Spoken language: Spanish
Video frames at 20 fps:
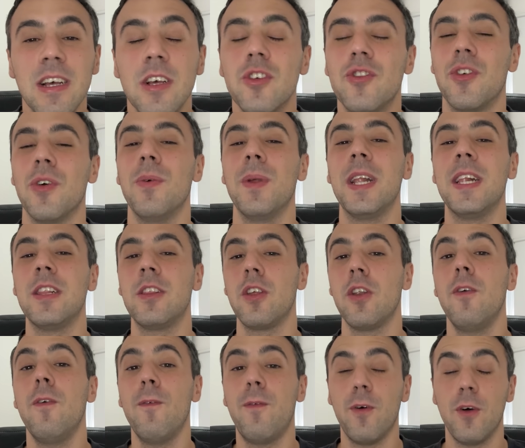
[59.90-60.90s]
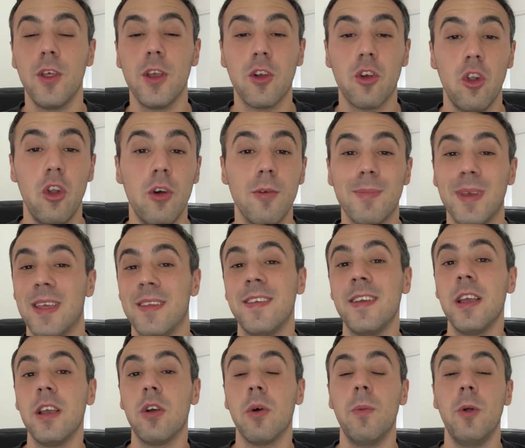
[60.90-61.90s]
sobre el triunfo de Colombia,
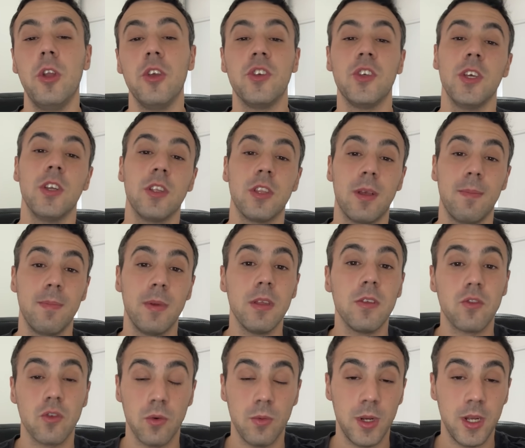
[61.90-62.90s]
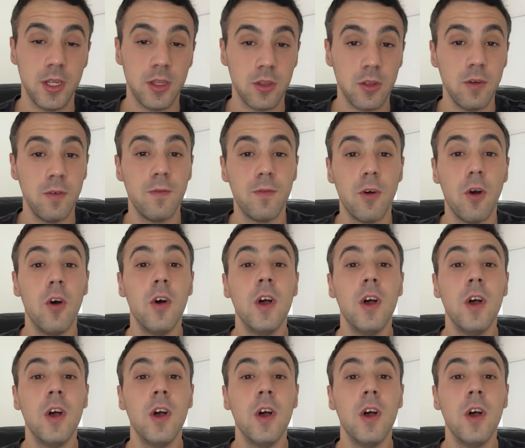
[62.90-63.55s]
así como lo hicieron también sobre el triunfo